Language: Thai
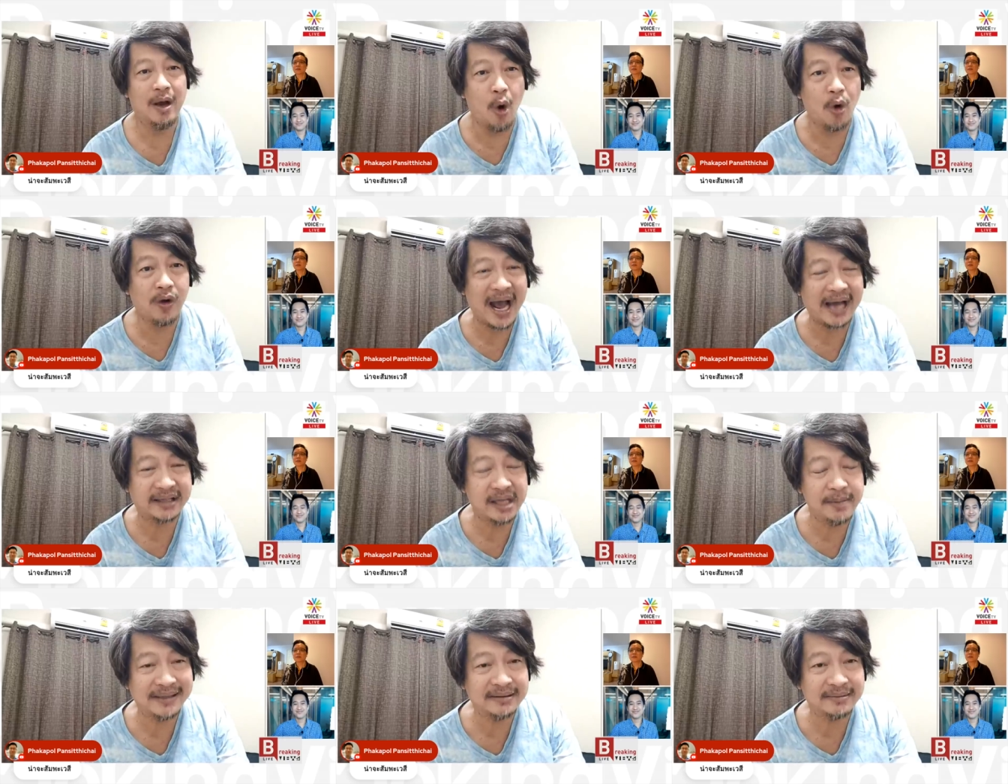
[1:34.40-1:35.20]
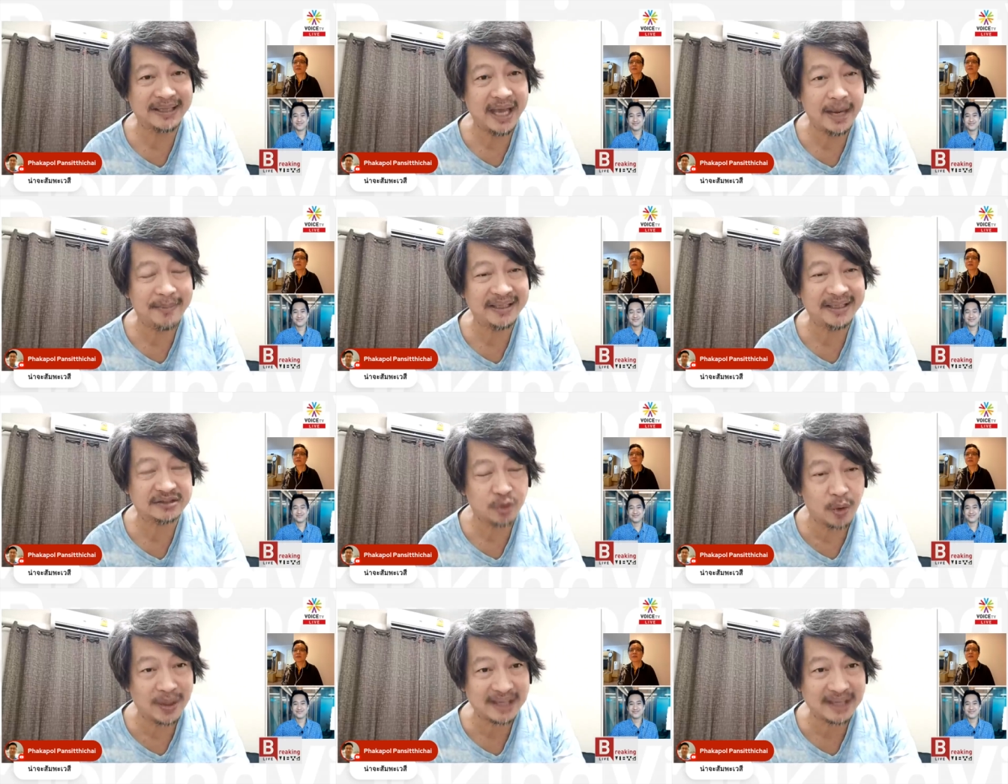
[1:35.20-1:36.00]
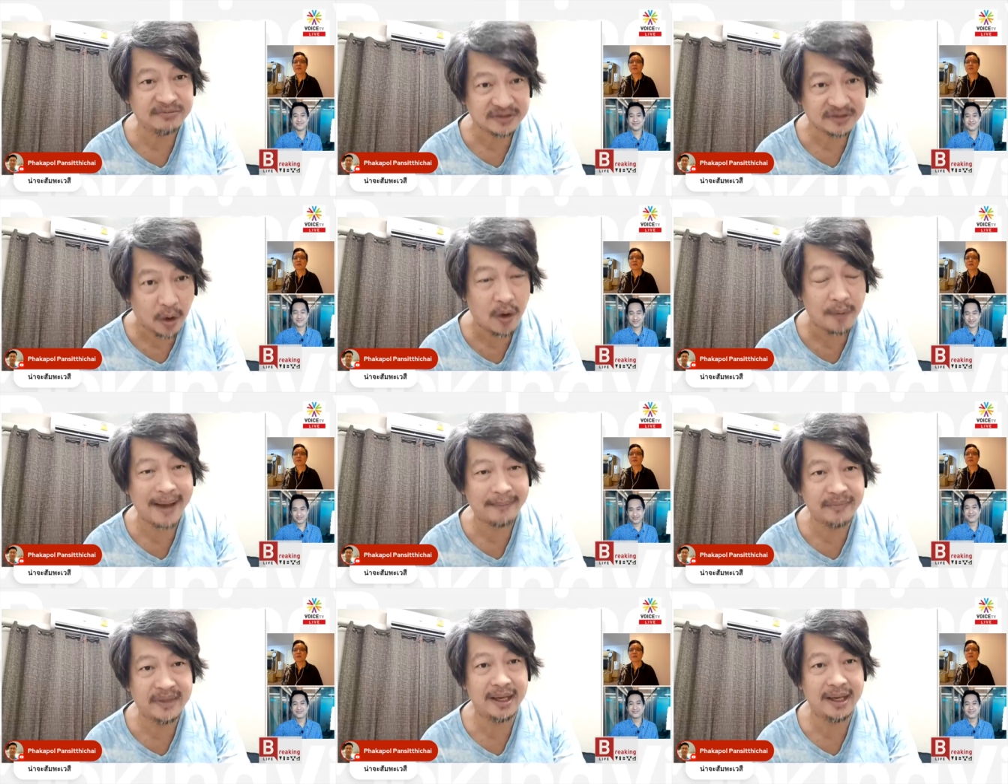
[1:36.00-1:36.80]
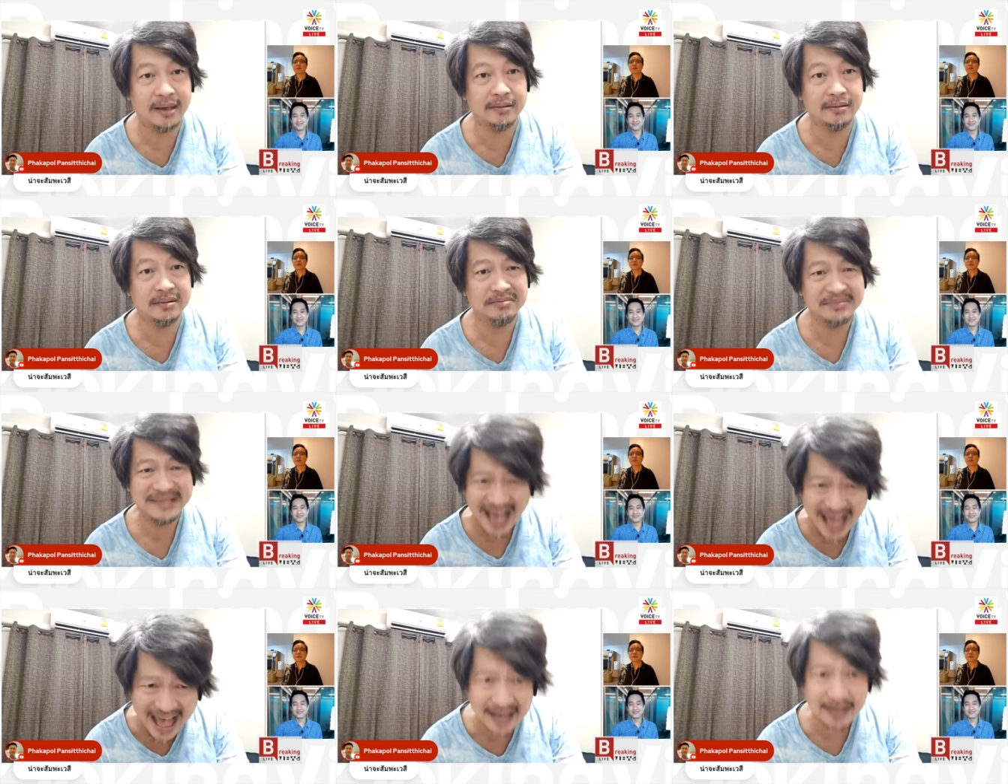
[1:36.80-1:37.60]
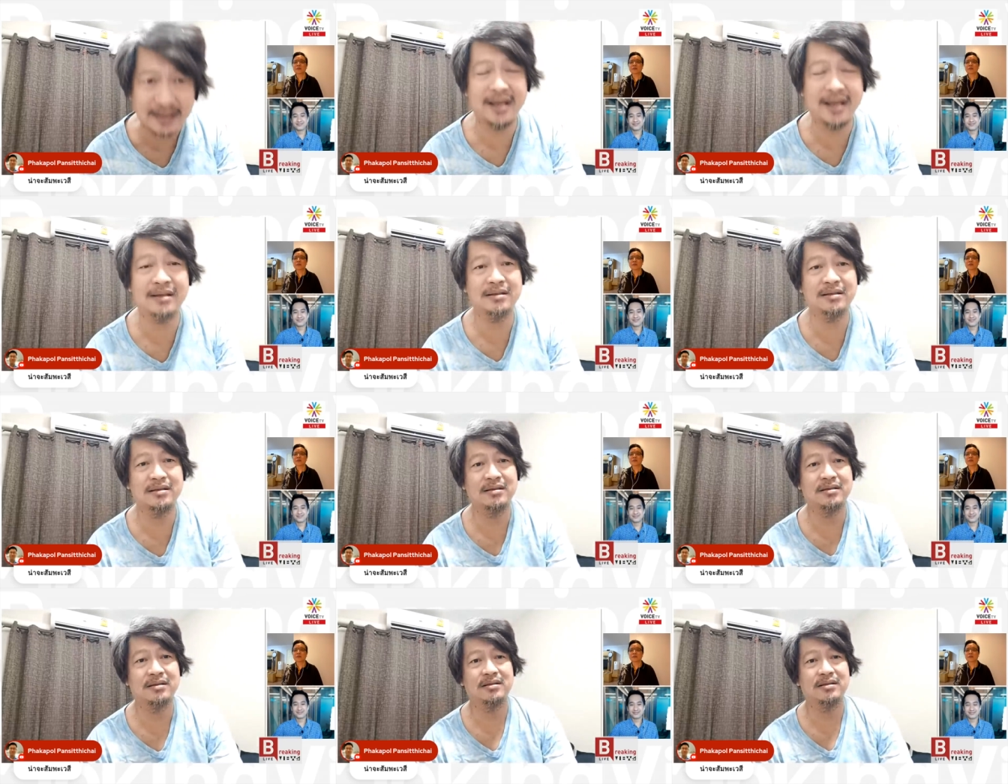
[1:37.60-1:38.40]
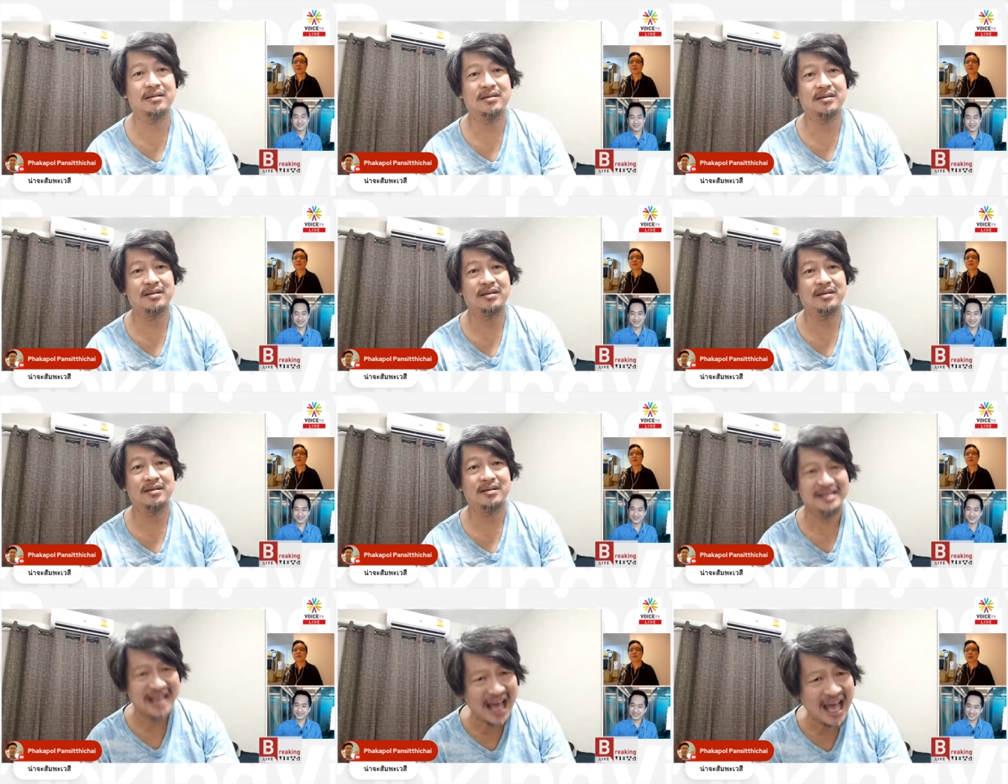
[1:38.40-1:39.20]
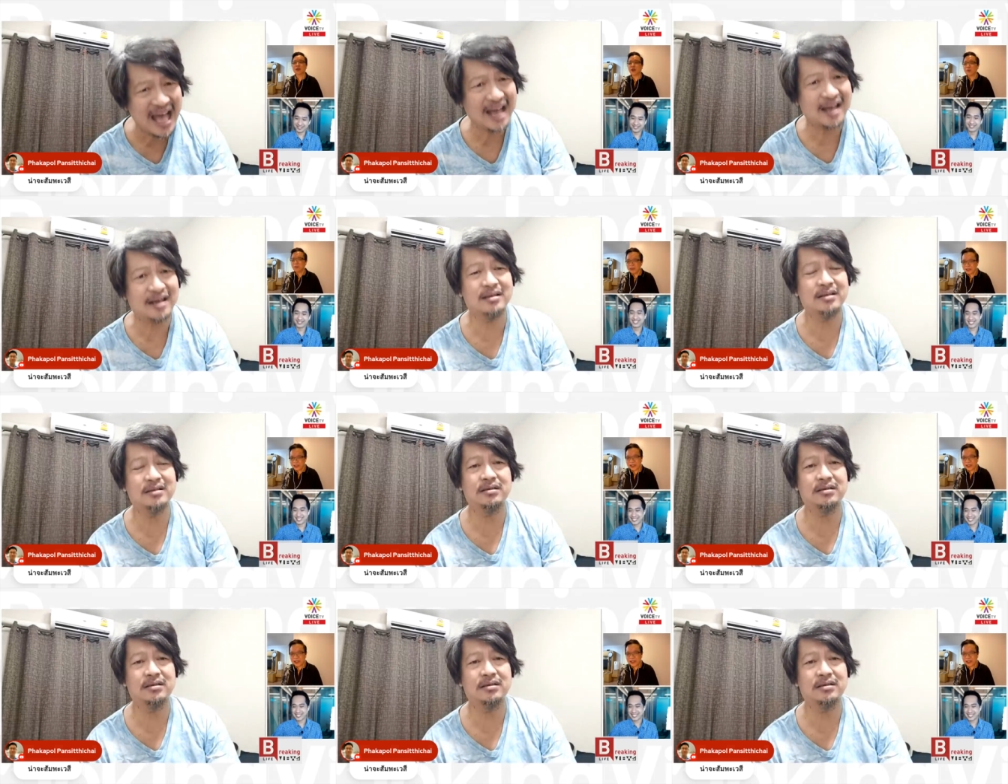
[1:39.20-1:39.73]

โอกาสที่มันประเทศมันจะซวยซ้ำสองแบบเนี้ยยากนะมันต้องพิเศ